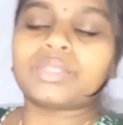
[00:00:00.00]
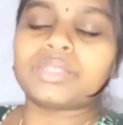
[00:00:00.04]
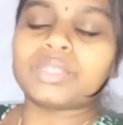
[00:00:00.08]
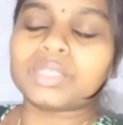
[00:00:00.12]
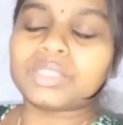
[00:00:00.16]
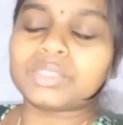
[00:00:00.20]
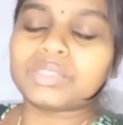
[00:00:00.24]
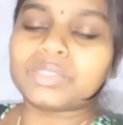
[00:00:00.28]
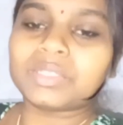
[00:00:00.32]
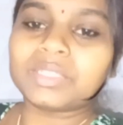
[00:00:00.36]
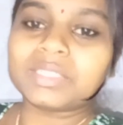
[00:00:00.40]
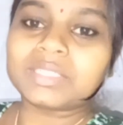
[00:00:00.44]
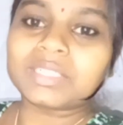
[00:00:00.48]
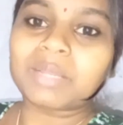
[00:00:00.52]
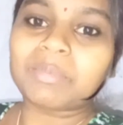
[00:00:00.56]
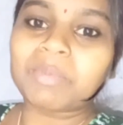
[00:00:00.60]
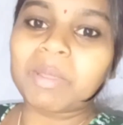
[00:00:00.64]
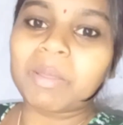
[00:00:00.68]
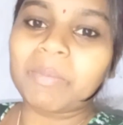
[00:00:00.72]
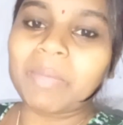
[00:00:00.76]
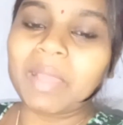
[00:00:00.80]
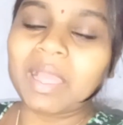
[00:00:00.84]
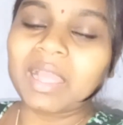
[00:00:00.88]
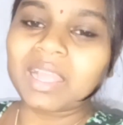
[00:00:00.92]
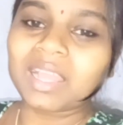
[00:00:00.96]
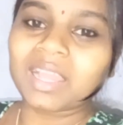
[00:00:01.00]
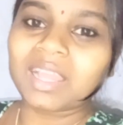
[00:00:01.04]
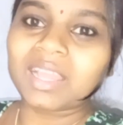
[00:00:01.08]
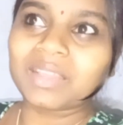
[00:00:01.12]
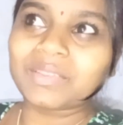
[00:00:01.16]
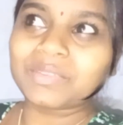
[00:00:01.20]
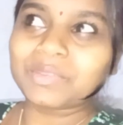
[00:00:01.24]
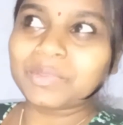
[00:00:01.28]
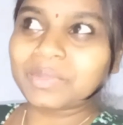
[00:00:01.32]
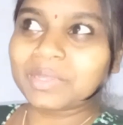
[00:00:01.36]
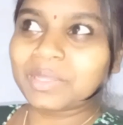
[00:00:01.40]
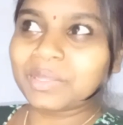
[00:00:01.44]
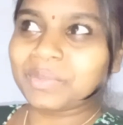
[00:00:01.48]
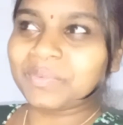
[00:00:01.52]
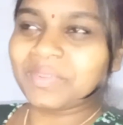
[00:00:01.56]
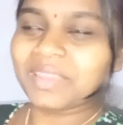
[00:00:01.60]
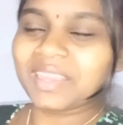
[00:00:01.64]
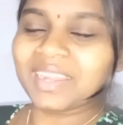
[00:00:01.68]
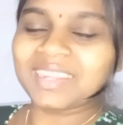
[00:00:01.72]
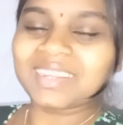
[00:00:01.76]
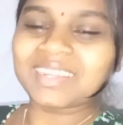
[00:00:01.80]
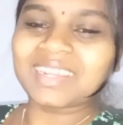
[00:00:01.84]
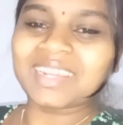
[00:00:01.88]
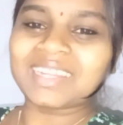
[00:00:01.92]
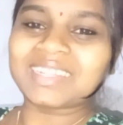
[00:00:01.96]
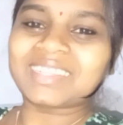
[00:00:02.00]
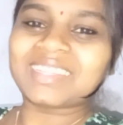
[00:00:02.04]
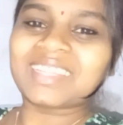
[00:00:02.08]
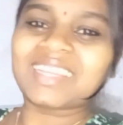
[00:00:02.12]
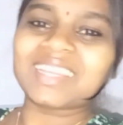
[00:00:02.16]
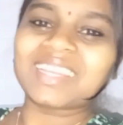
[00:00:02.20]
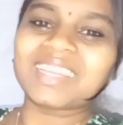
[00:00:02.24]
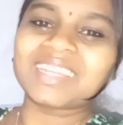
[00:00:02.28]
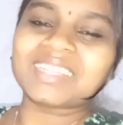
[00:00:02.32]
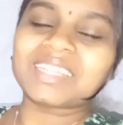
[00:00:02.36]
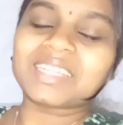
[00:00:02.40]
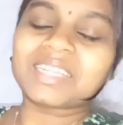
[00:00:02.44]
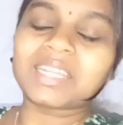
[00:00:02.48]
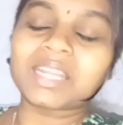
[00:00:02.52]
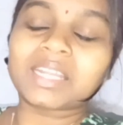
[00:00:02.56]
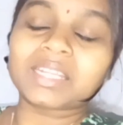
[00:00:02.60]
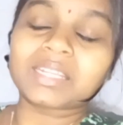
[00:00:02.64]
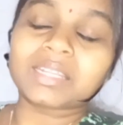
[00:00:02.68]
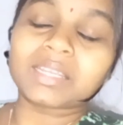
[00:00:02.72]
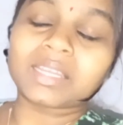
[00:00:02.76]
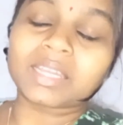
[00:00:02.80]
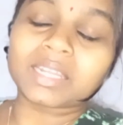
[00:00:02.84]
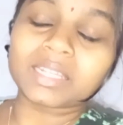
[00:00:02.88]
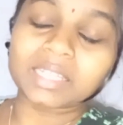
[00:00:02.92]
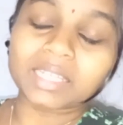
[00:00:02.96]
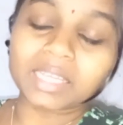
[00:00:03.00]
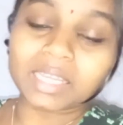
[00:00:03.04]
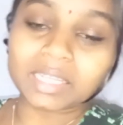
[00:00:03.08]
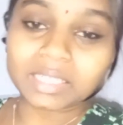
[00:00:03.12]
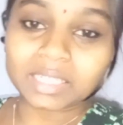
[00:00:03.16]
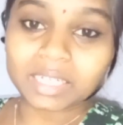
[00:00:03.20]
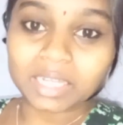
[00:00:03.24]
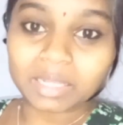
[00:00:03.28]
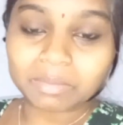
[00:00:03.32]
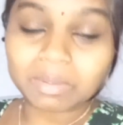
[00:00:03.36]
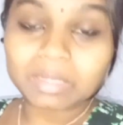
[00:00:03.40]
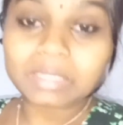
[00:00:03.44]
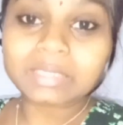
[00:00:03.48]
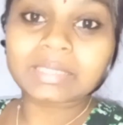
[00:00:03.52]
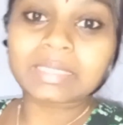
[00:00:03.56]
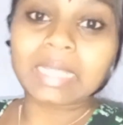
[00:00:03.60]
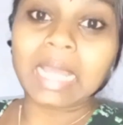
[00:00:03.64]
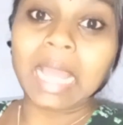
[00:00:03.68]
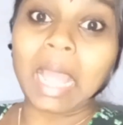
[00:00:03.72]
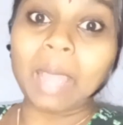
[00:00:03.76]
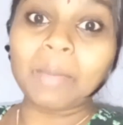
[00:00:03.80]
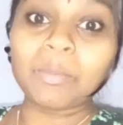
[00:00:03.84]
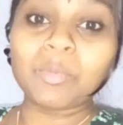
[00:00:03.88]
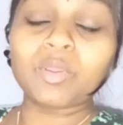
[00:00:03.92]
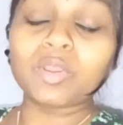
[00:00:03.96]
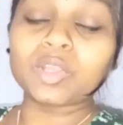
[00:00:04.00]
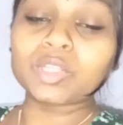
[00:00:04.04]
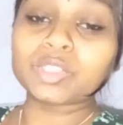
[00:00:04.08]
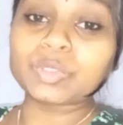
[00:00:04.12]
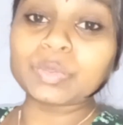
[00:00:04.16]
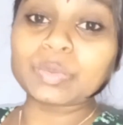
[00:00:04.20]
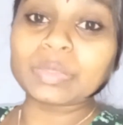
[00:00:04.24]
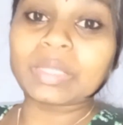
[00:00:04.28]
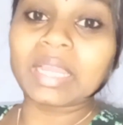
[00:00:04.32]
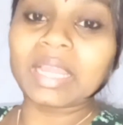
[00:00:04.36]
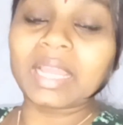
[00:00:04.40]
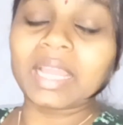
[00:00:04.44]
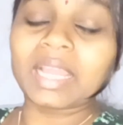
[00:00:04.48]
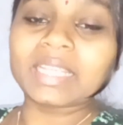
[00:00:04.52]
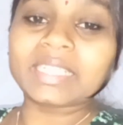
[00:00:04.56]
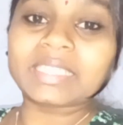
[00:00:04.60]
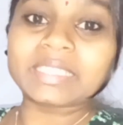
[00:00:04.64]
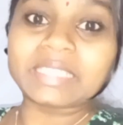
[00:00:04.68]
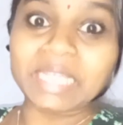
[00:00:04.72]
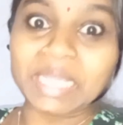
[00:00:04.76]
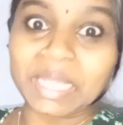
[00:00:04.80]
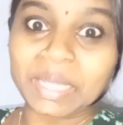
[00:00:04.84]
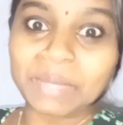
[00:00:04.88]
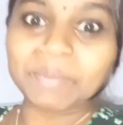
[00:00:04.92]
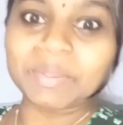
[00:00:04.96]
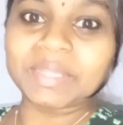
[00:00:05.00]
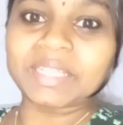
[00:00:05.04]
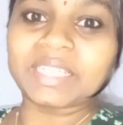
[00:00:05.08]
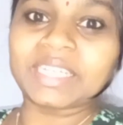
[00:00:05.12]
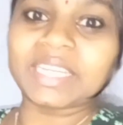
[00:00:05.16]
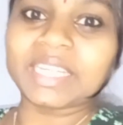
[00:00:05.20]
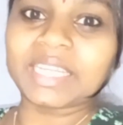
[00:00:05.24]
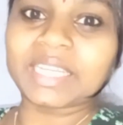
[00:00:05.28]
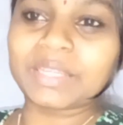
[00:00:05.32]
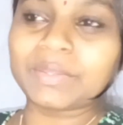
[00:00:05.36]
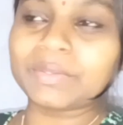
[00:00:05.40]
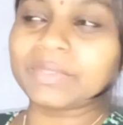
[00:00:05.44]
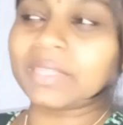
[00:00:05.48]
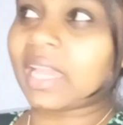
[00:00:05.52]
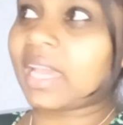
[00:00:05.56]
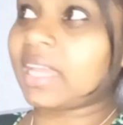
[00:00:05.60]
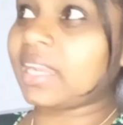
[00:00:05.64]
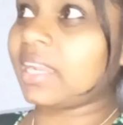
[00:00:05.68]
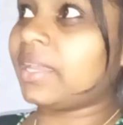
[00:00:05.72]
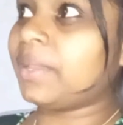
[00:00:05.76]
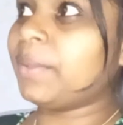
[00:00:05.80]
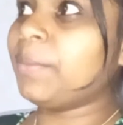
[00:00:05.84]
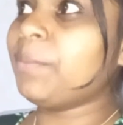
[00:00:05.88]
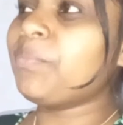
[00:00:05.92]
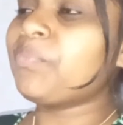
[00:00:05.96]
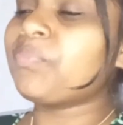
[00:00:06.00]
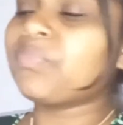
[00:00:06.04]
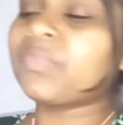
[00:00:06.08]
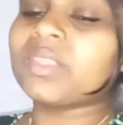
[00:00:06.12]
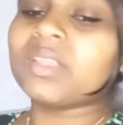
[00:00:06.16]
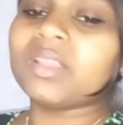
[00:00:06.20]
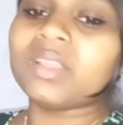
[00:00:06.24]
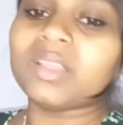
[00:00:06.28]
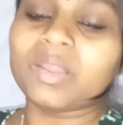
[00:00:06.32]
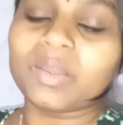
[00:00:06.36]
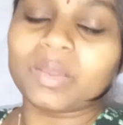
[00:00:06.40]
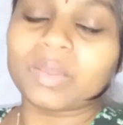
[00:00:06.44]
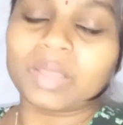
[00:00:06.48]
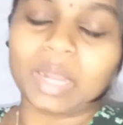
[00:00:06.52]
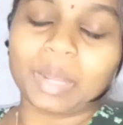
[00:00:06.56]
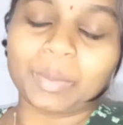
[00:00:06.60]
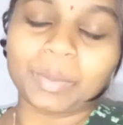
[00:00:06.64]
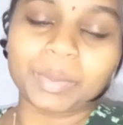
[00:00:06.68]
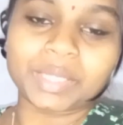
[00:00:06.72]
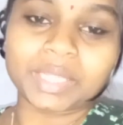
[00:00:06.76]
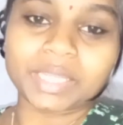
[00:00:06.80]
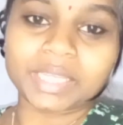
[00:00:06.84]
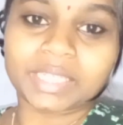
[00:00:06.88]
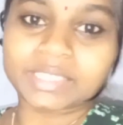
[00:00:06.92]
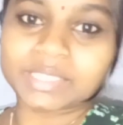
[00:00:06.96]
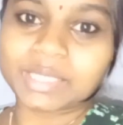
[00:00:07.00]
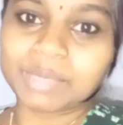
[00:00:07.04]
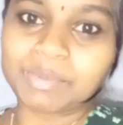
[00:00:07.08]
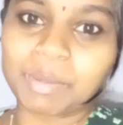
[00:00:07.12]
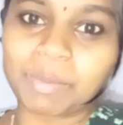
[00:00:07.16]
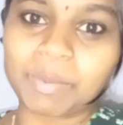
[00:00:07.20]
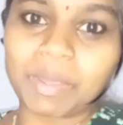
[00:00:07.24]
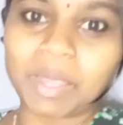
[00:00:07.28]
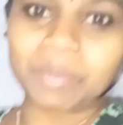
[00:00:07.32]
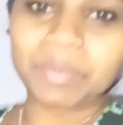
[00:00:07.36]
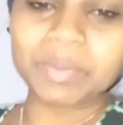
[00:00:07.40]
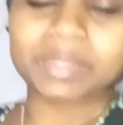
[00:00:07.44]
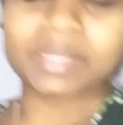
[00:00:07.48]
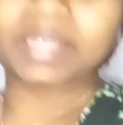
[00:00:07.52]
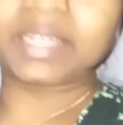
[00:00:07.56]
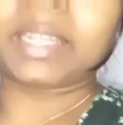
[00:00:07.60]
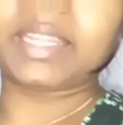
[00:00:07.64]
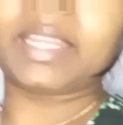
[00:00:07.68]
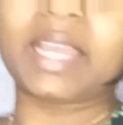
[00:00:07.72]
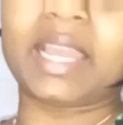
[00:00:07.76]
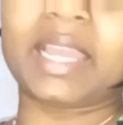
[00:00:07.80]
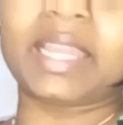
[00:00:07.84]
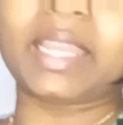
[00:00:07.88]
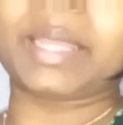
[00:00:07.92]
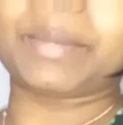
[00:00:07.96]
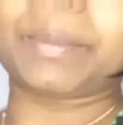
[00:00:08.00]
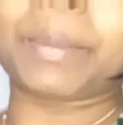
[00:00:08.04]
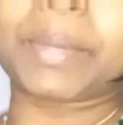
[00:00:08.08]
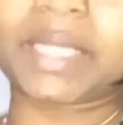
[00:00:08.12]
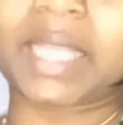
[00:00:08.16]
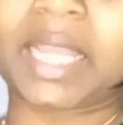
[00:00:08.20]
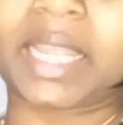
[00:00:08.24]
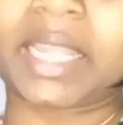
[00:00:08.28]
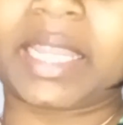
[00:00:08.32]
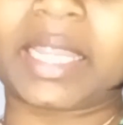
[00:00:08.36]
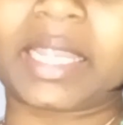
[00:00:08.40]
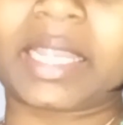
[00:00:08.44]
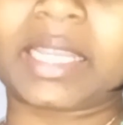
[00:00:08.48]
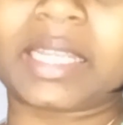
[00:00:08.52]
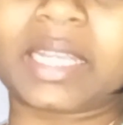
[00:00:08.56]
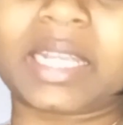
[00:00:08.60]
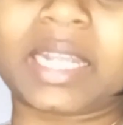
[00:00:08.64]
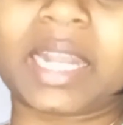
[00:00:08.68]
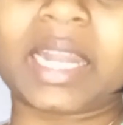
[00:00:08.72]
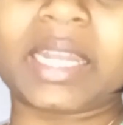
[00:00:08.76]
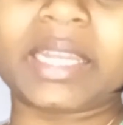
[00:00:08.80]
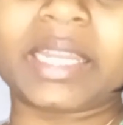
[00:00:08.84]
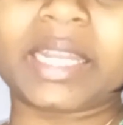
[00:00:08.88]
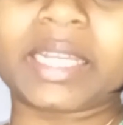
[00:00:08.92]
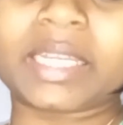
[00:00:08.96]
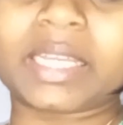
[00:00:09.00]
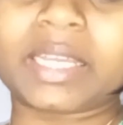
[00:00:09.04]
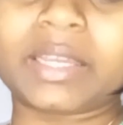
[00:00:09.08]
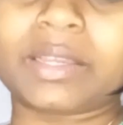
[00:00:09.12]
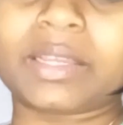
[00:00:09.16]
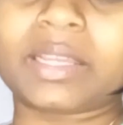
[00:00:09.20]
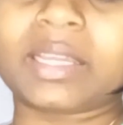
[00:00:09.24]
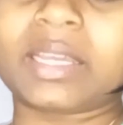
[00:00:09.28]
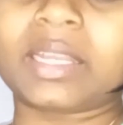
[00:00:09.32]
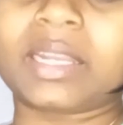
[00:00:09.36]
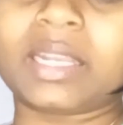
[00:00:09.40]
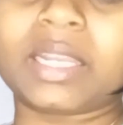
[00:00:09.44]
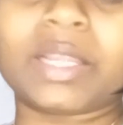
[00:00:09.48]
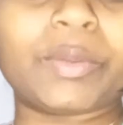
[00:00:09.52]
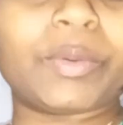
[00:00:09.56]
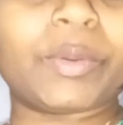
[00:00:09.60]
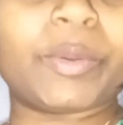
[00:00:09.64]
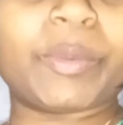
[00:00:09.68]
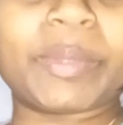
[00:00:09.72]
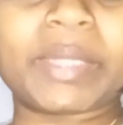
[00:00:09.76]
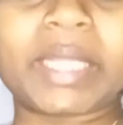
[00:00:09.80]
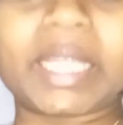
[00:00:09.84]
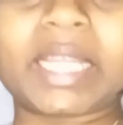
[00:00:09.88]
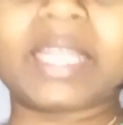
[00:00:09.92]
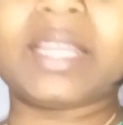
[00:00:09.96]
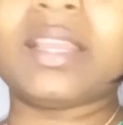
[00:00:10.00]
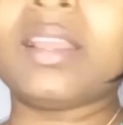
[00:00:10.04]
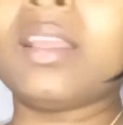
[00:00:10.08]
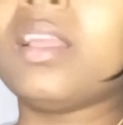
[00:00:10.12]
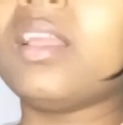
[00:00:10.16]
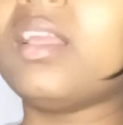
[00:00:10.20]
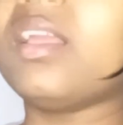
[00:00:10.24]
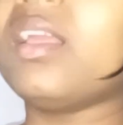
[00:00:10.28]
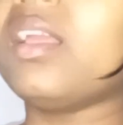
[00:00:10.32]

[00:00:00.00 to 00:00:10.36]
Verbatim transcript: दोस्तों इसके पापा का जो कि वेट करते करते लग, करते करते लगभग शाम हो चुका है छः बजने को जा रहा है और अभी तक इसके पापा अभी तक नहीं आए हैं बताइए कितना लेट कर, कर रहे हो बताइए